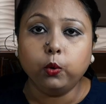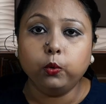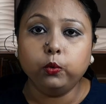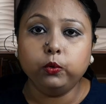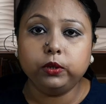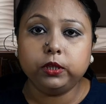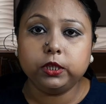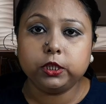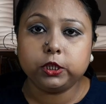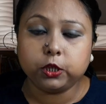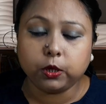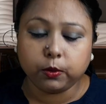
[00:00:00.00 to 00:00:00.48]

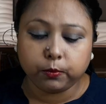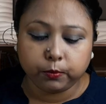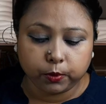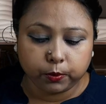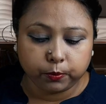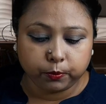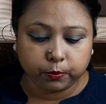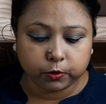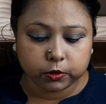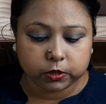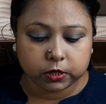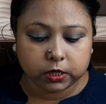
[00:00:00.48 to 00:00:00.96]
উনত্রিশ
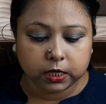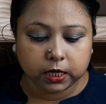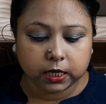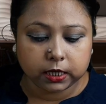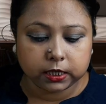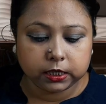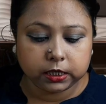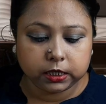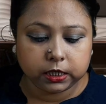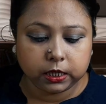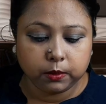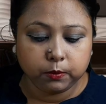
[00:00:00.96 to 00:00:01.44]
নম্বর প্রশ্নে
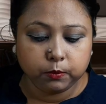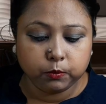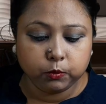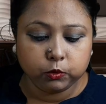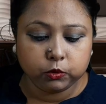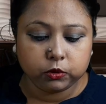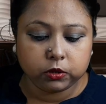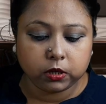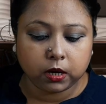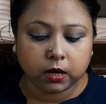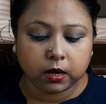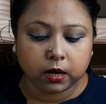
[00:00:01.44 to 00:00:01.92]
যাচ্ছে
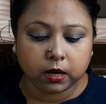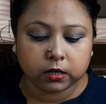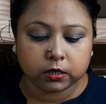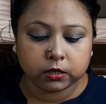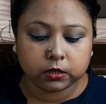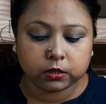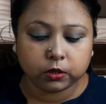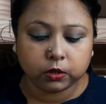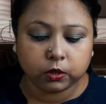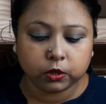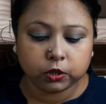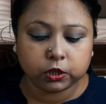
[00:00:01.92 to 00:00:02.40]
মুদ্রা
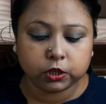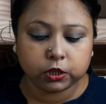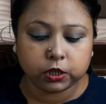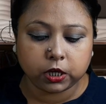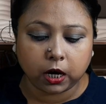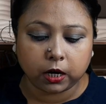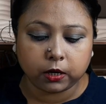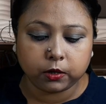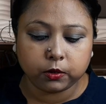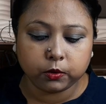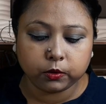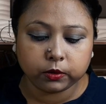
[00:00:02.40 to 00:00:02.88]
রাক্ষস
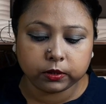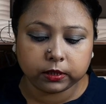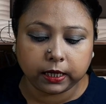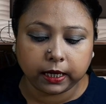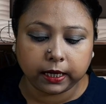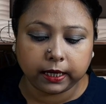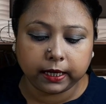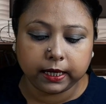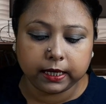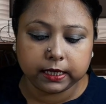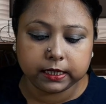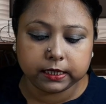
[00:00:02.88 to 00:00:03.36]
নাটক
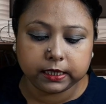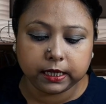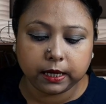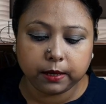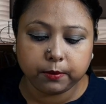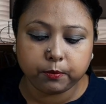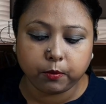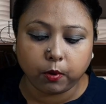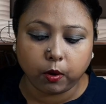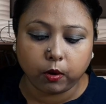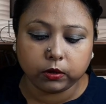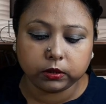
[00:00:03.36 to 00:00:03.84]
থেকে যে
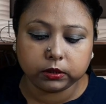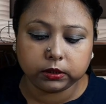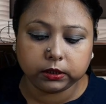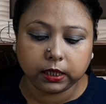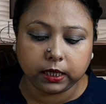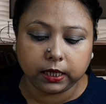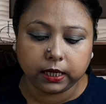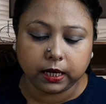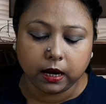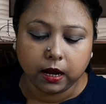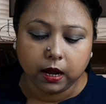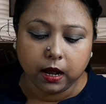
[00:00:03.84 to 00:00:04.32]

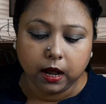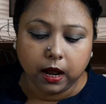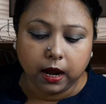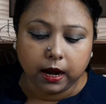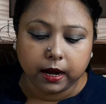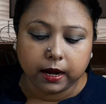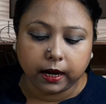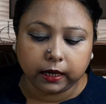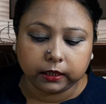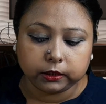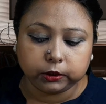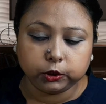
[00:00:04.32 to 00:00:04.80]
বংশের
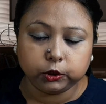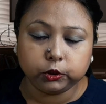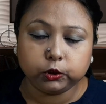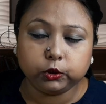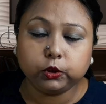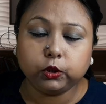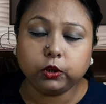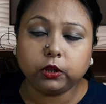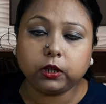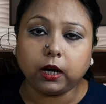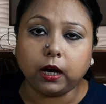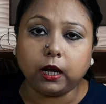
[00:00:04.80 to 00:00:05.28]

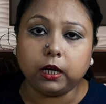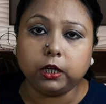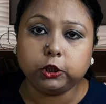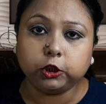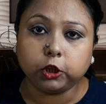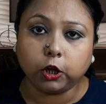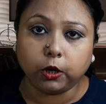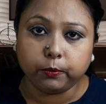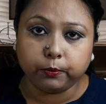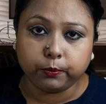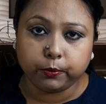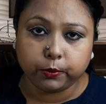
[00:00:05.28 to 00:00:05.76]
রাজত্বকাল
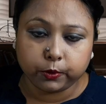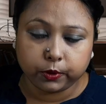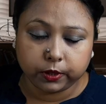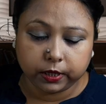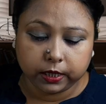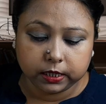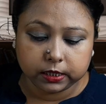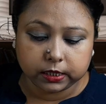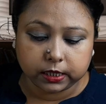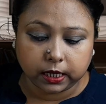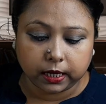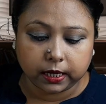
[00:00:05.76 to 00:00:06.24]

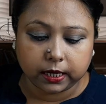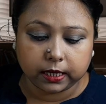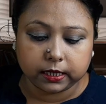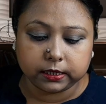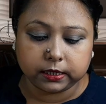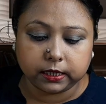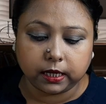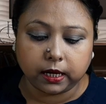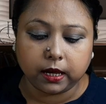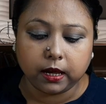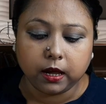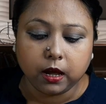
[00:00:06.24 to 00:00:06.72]
সম্পর্কে জানা
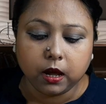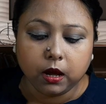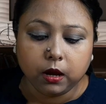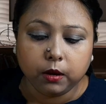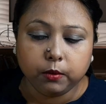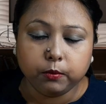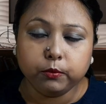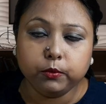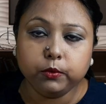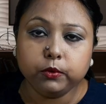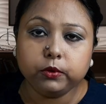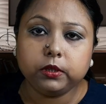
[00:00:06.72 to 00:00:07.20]
যায়
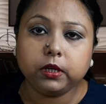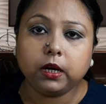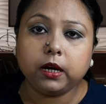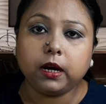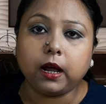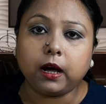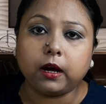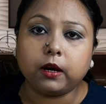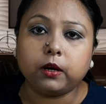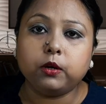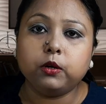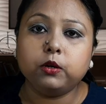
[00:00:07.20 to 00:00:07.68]
মুদ্রা
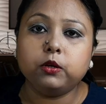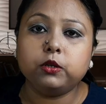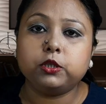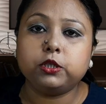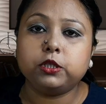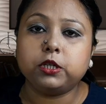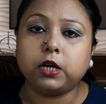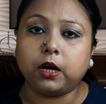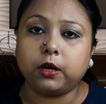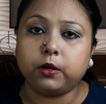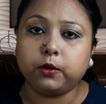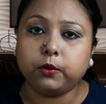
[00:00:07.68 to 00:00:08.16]
রাক্ষস
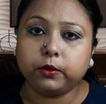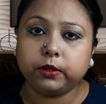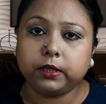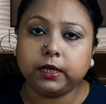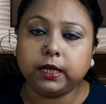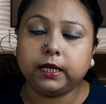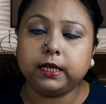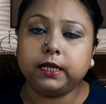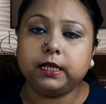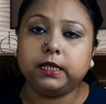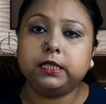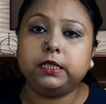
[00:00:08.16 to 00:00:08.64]
নাটক
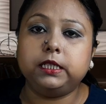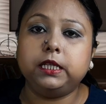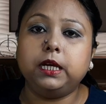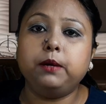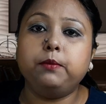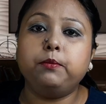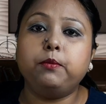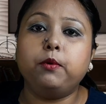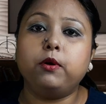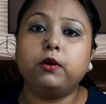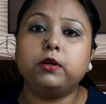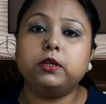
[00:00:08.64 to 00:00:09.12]
থেকে যে
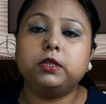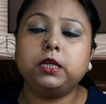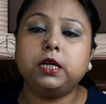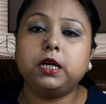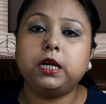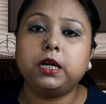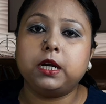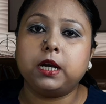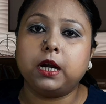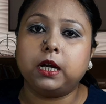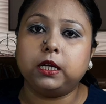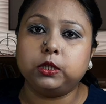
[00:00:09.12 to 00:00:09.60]

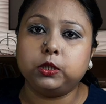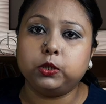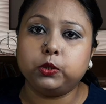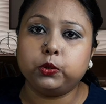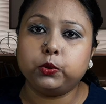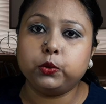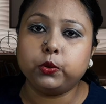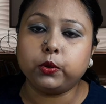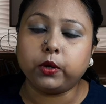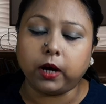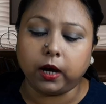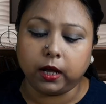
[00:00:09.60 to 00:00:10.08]
বংশের
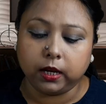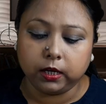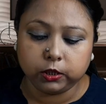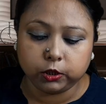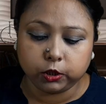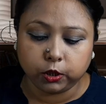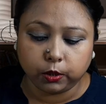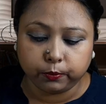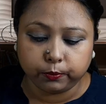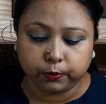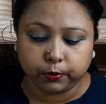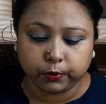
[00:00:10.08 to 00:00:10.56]
রাজত্বকাল
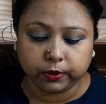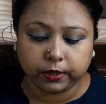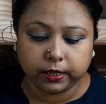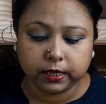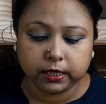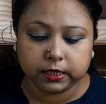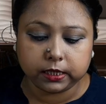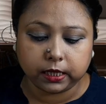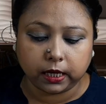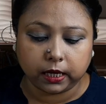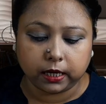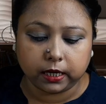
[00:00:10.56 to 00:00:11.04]
সম্পর্কে
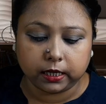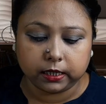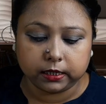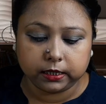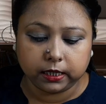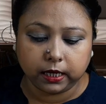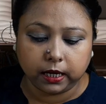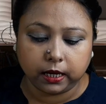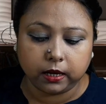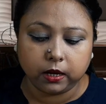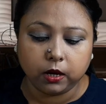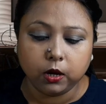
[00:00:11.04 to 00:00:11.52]
জানা
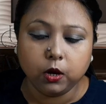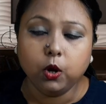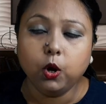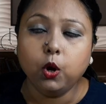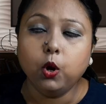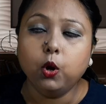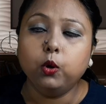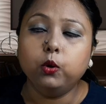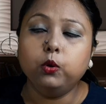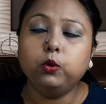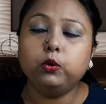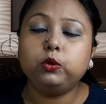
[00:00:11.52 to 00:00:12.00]
যায়
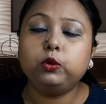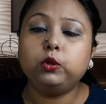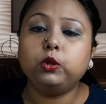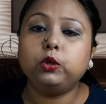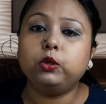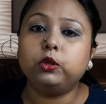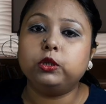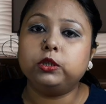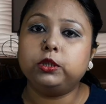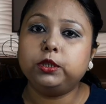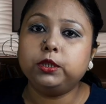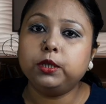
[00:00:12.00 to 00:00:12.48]
উত্তর
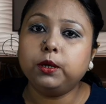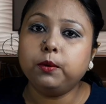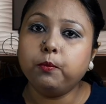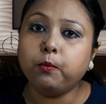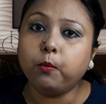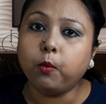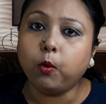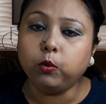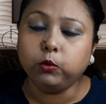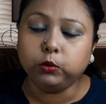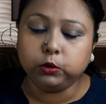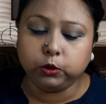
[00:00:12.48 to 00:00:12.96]
হচ্ছে
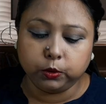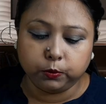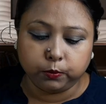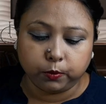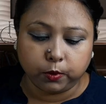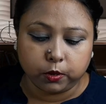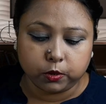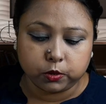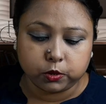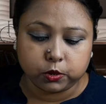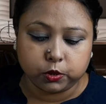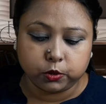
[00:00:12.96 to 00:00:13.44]
মৌর্য
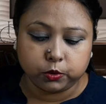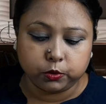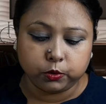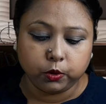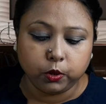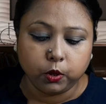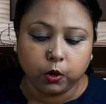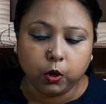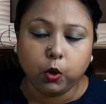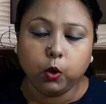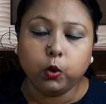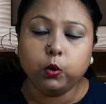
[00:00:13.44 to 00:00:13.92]
বংশ
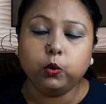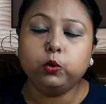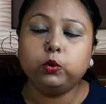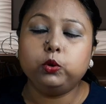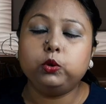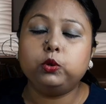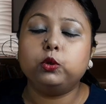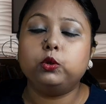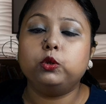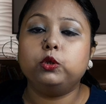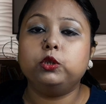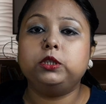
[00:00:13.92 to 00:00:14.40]

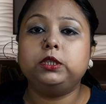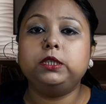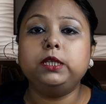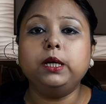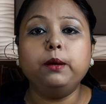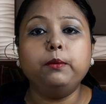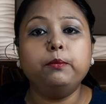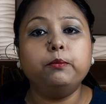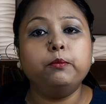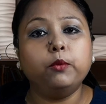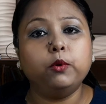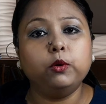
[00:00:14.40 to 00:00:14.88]
উত্তর হচ্ছে
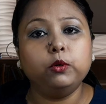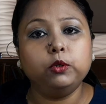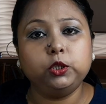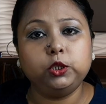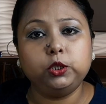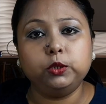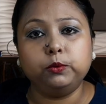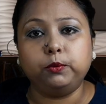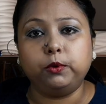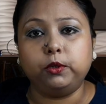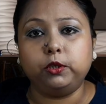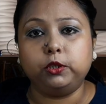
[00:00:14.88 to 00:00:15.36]

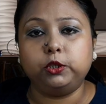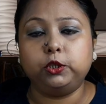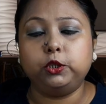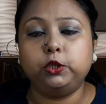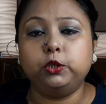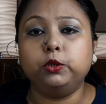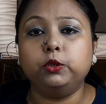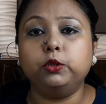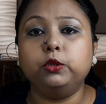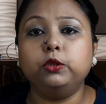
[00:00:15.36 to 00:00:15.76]
মৌর্য বংশ